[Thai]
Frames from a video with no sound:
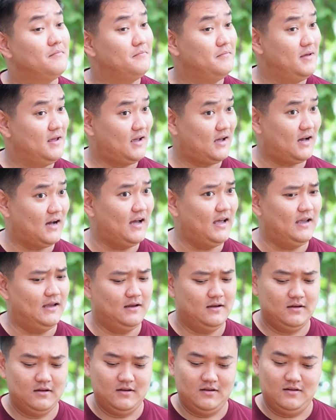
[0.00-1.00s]
มีไข่
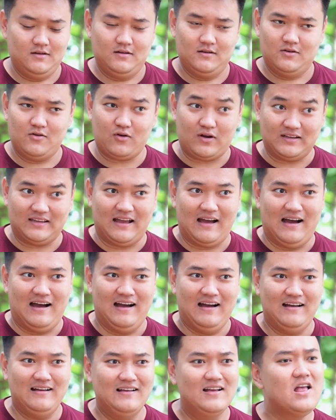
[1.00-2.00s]
นกกระทา
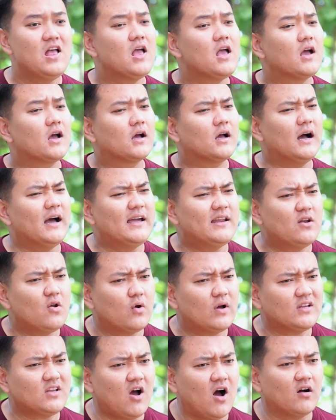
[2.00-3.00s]
ไข่นก
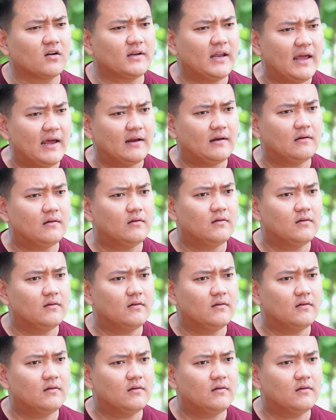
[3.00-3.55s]
กระจอกเทศ